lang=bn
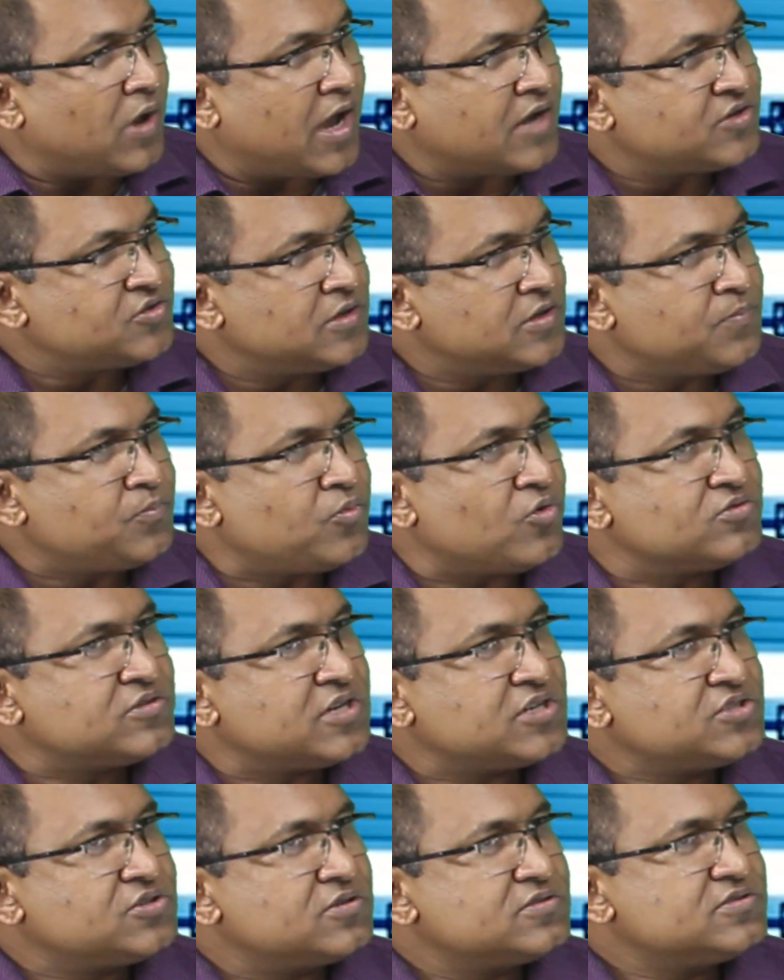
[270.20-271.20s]
আসলে
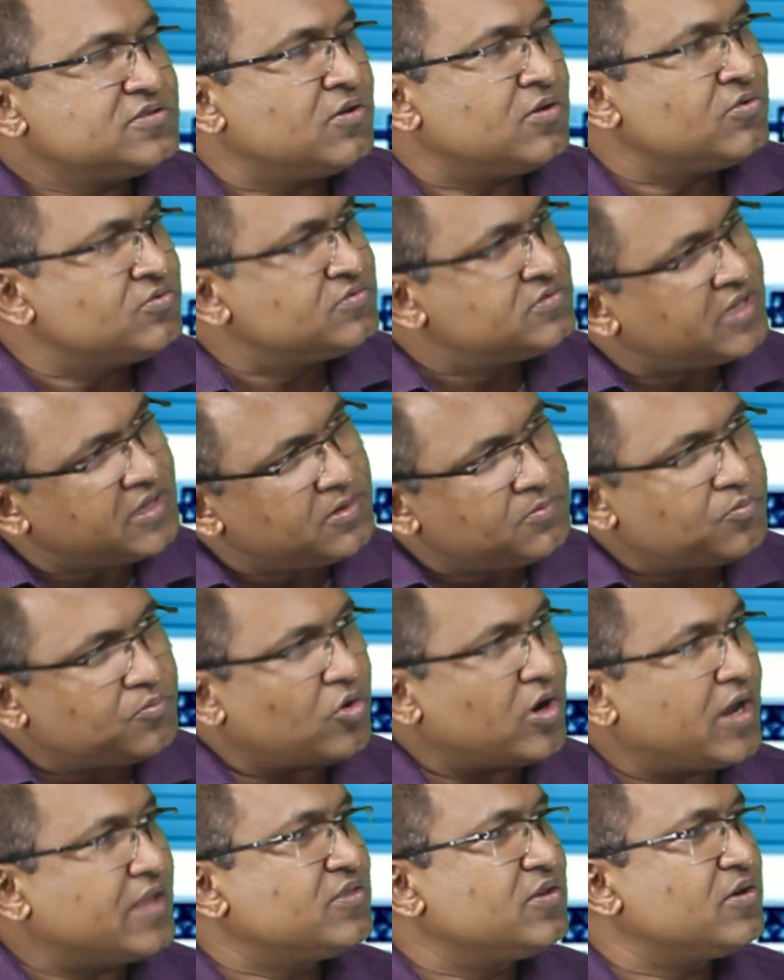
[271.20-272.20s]
পঞ্চাশ শয্যা অনুযায়ী
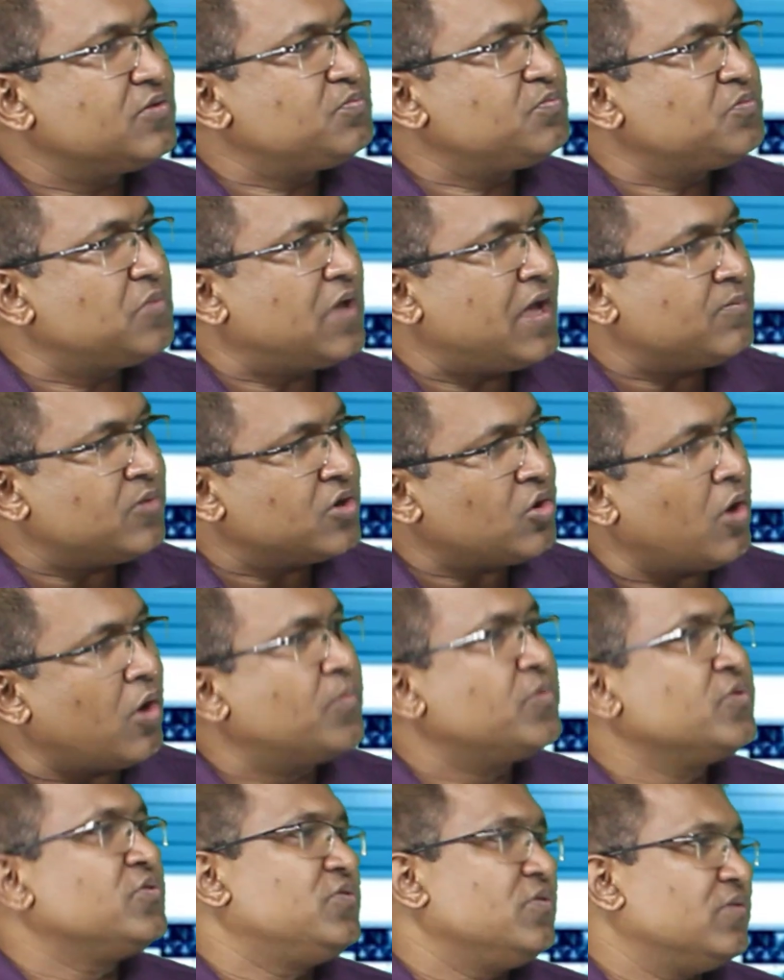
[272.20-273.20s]
বরাদ্দর মানে
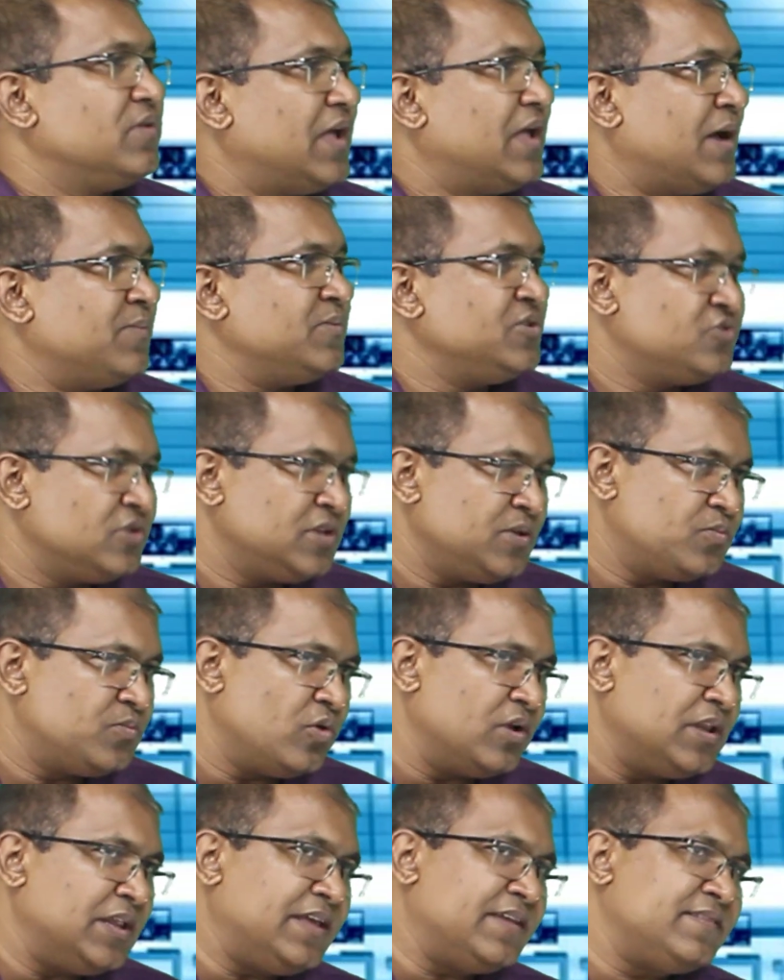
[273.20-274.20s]
অপ্রতুল আমি যদি
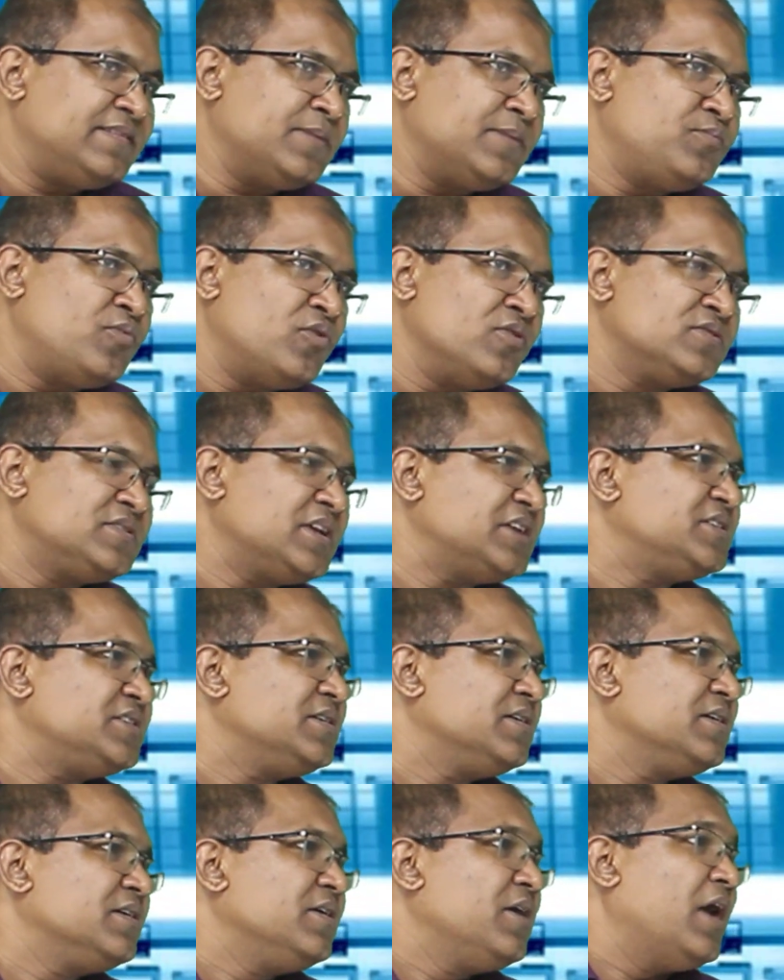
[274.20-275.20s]
বলি যে মানে আরো
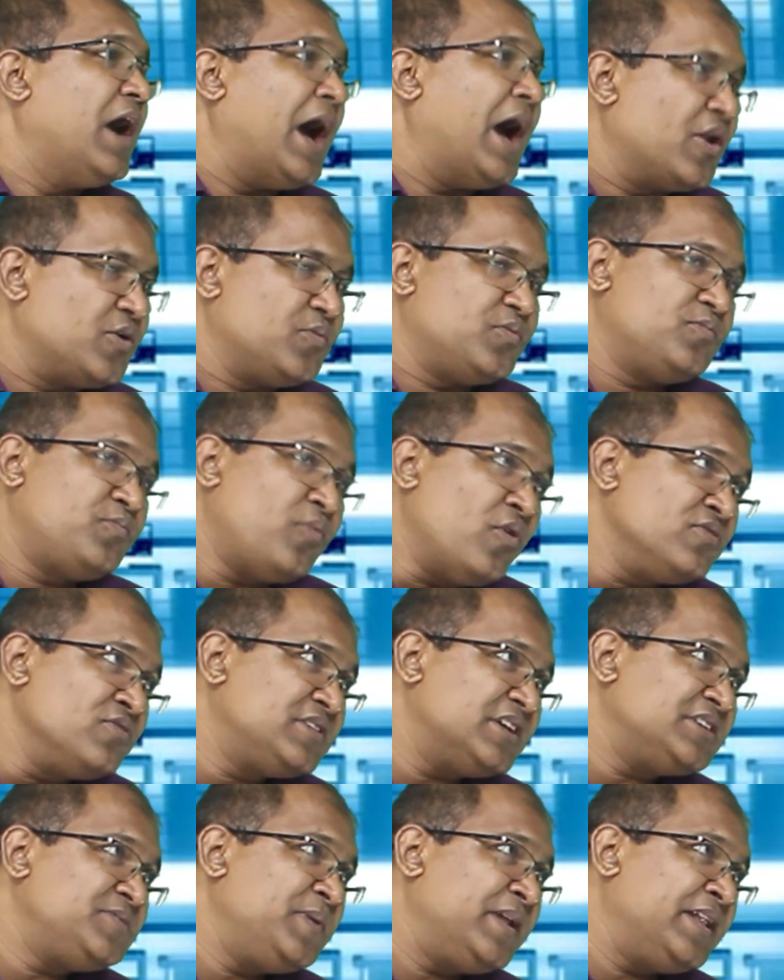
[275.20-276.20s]
প্রয়োজন আরো
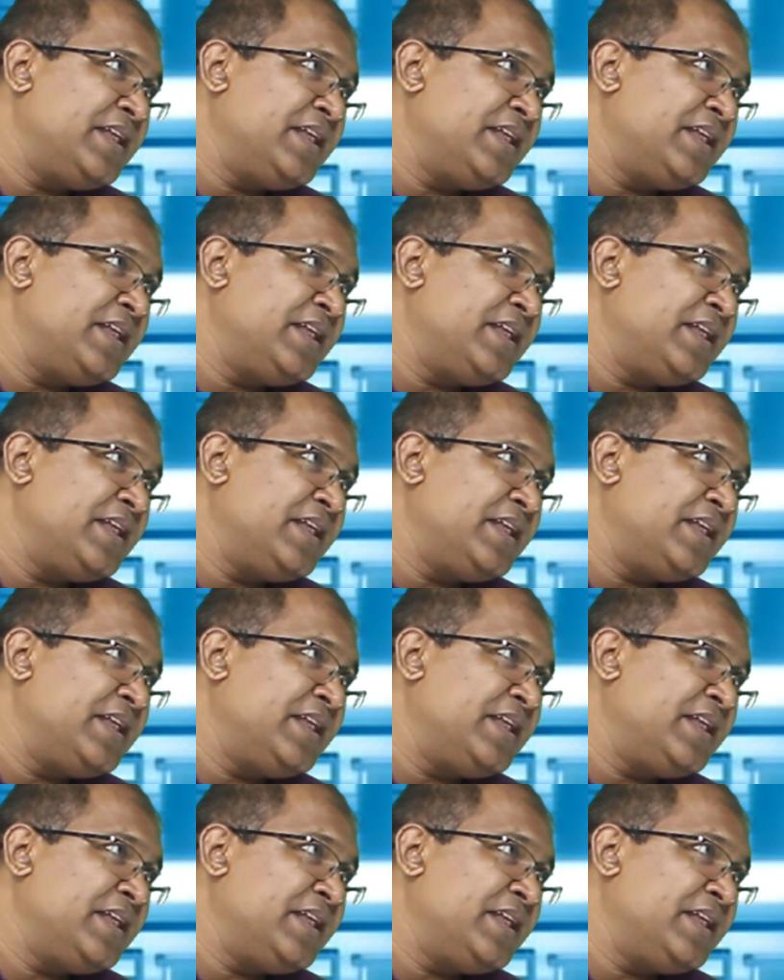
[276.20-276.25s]
পঞ্চাশ আচ্ছা।